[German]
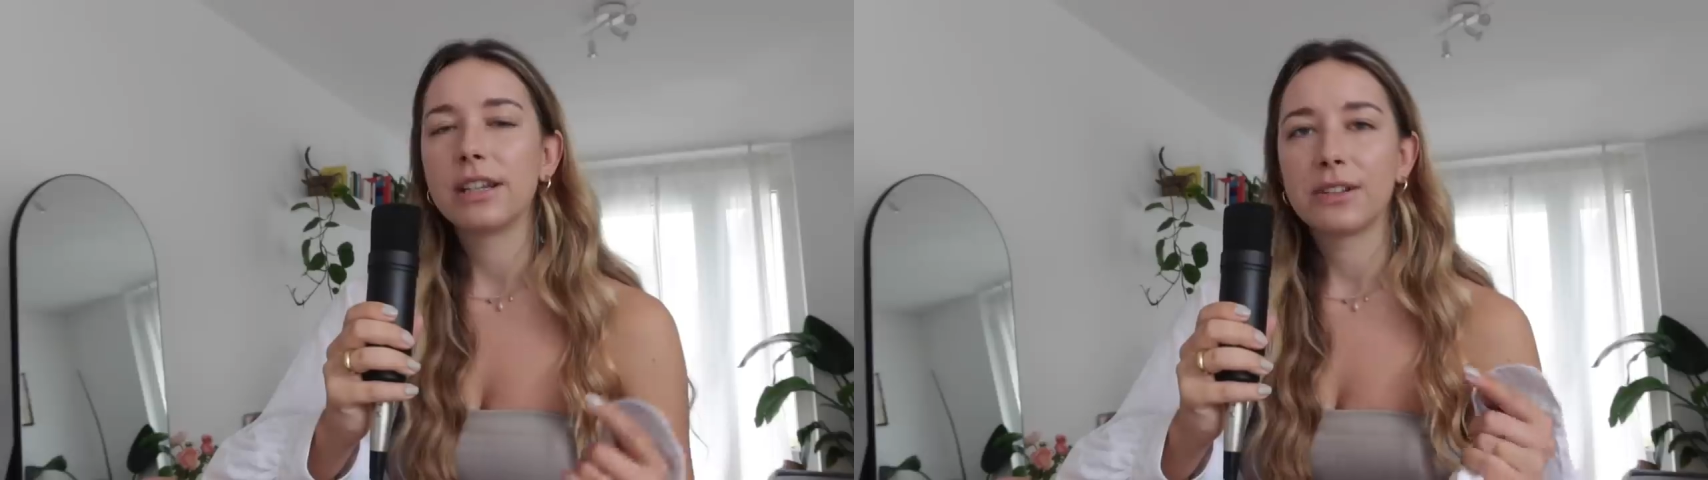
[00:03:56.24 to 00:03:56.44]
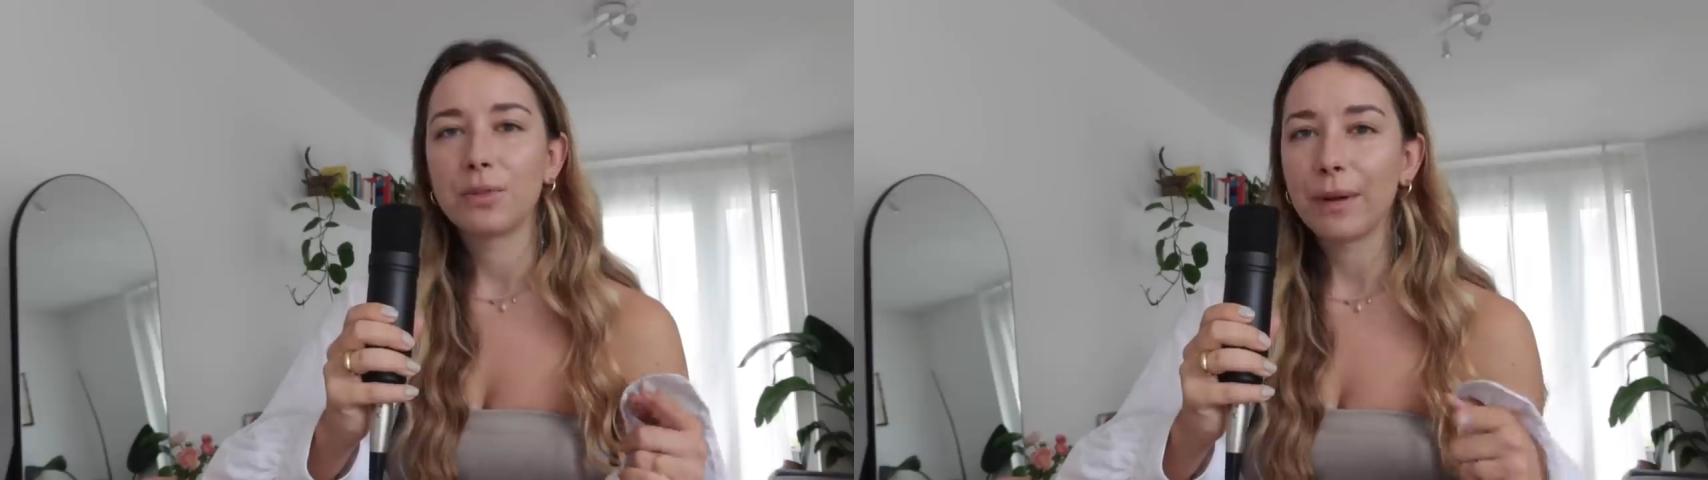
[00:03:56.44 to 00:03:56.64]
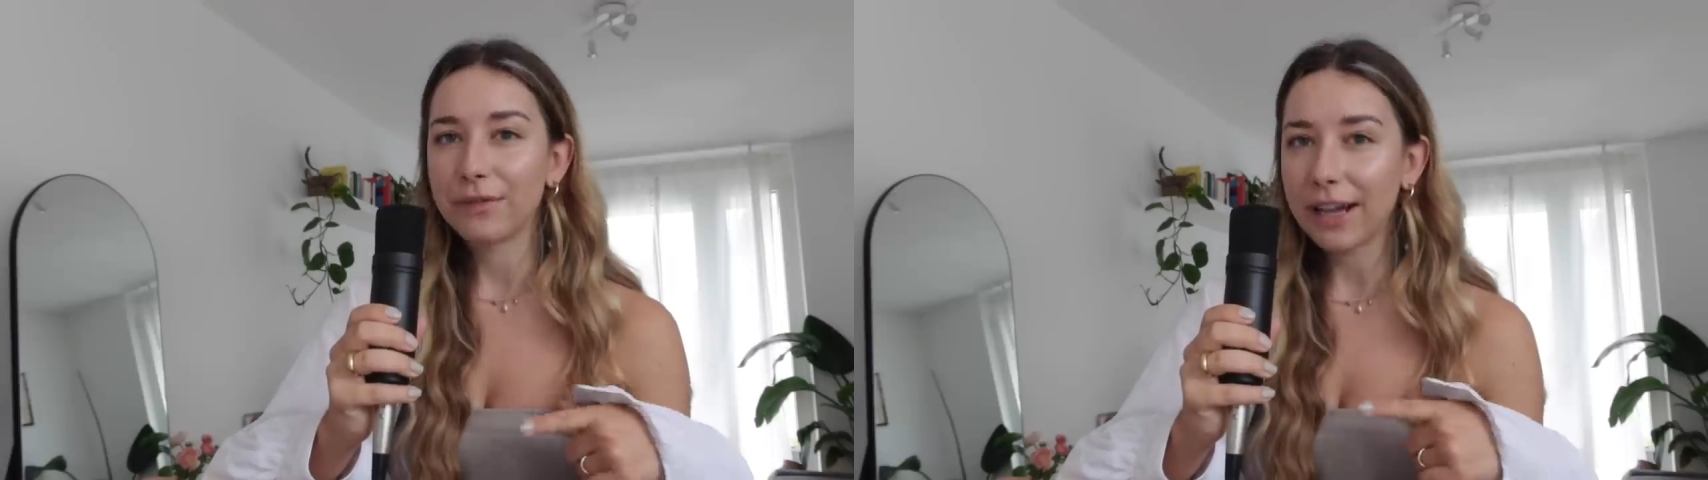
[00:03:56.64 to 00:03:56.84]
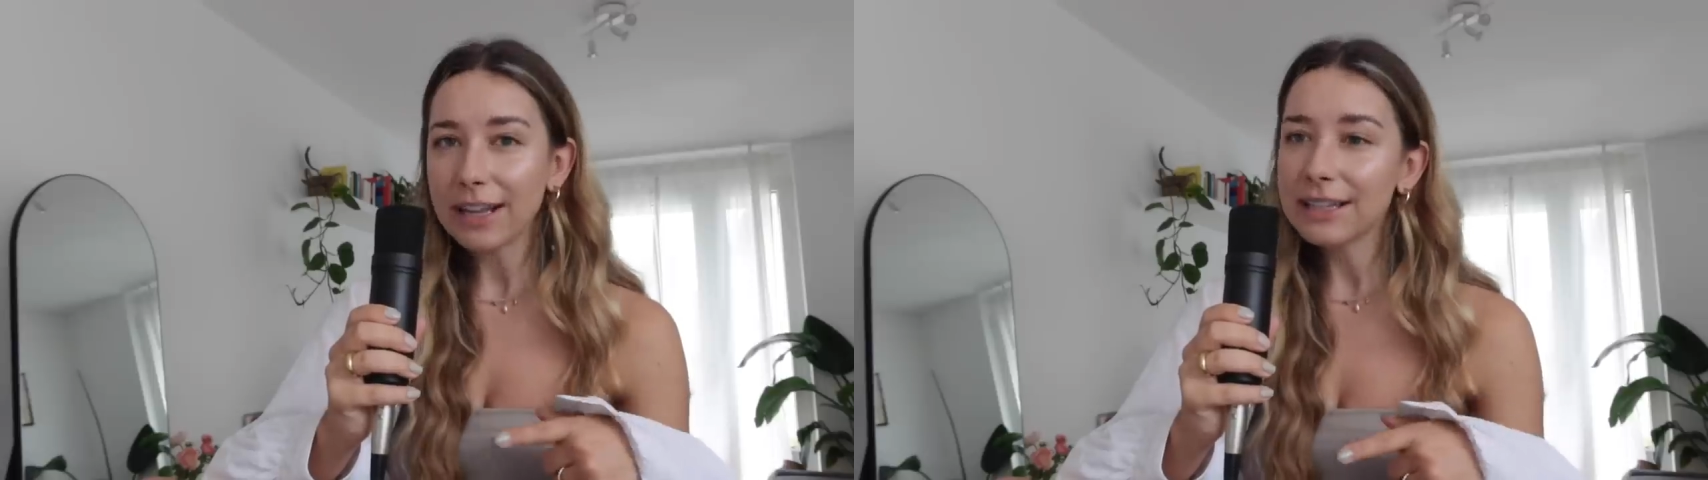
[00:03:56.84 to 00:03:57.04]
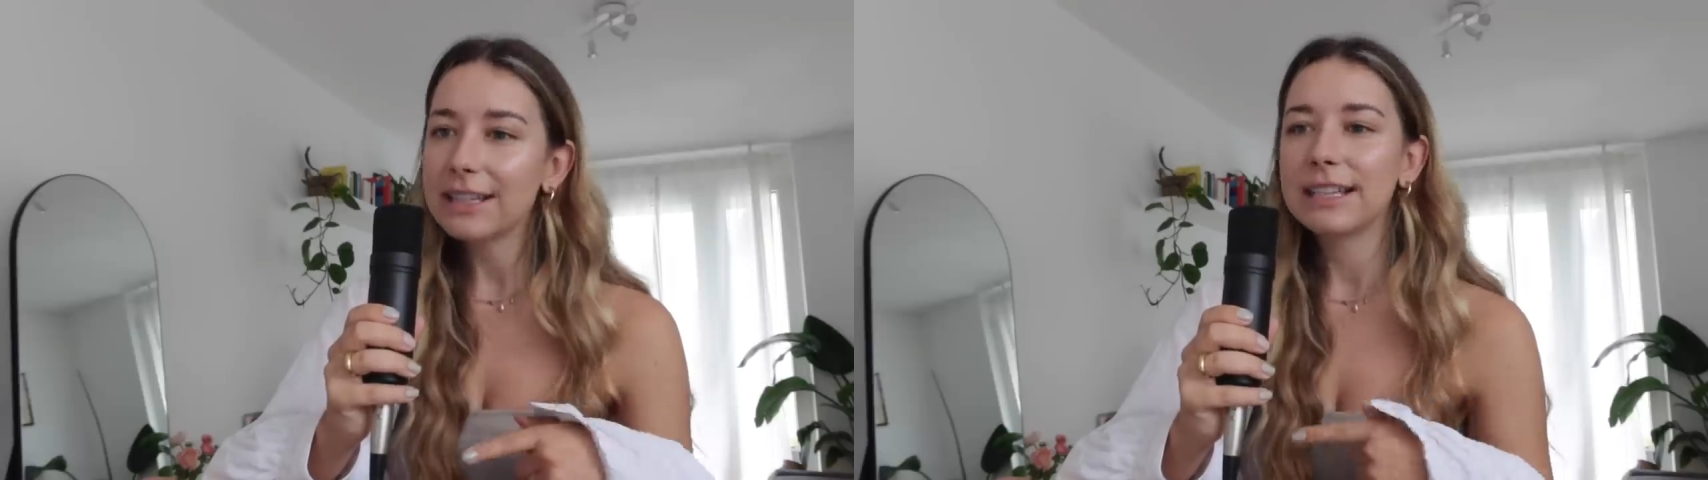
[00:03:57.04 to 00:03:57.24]
da so
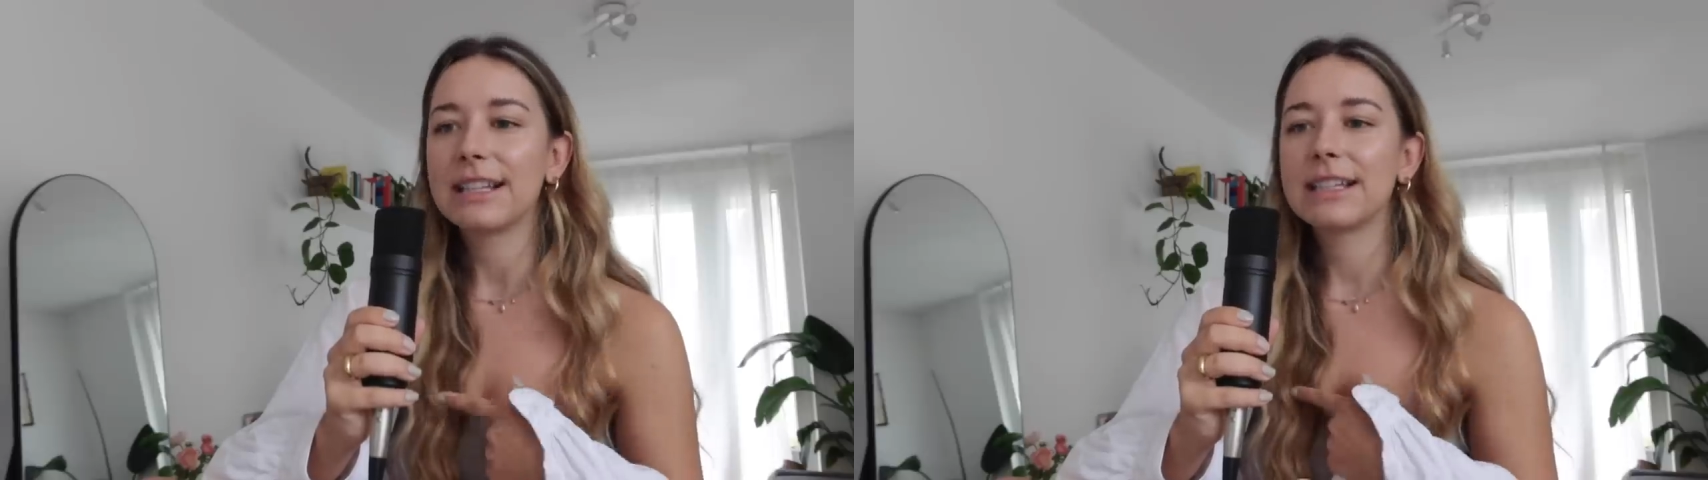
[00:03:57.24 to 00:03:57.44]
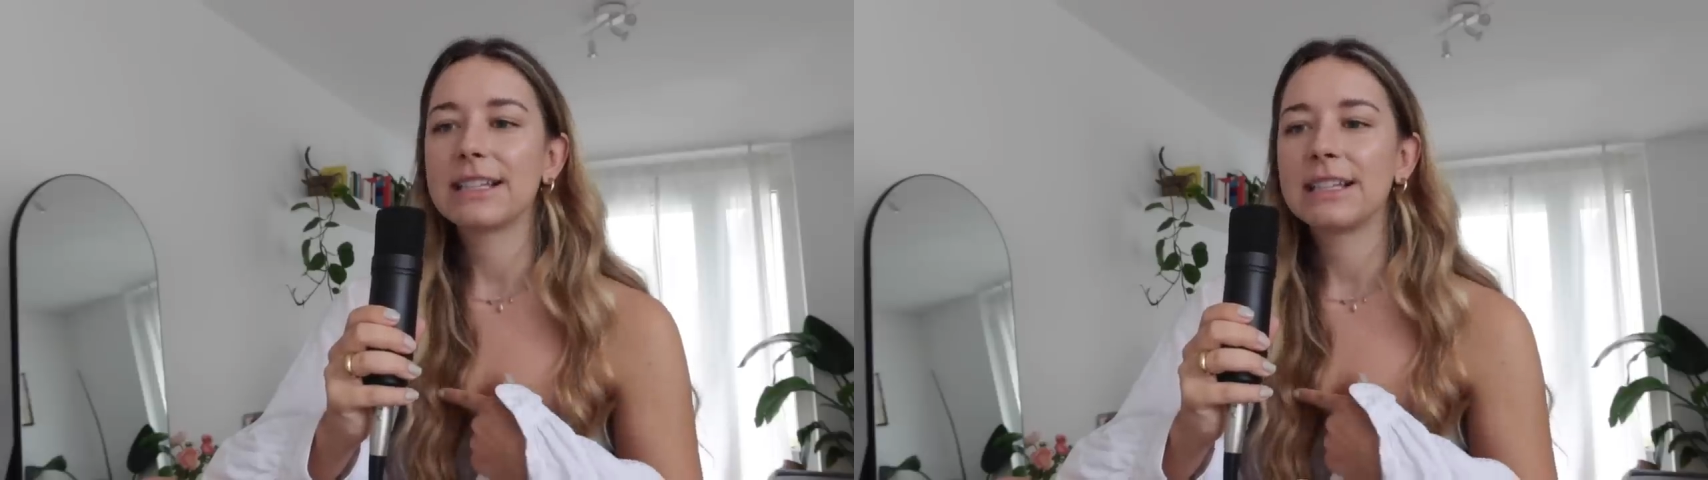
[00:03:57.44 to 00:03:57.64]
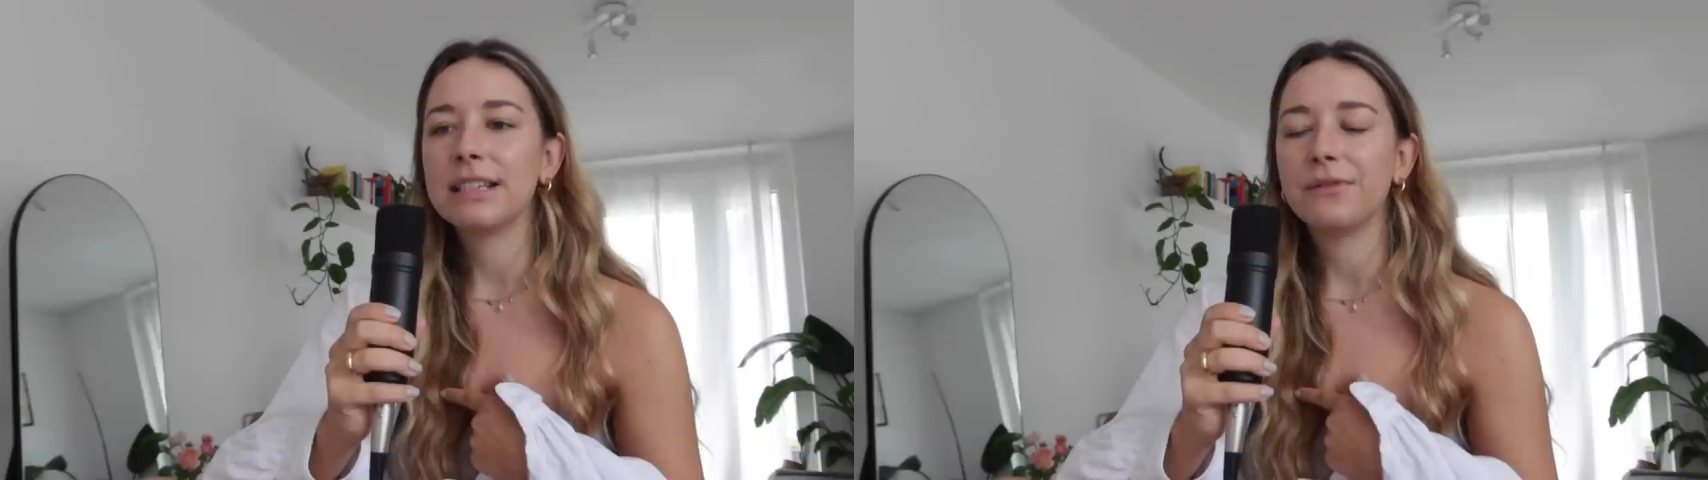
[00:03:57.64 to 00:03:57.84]
Präferenzen setzen,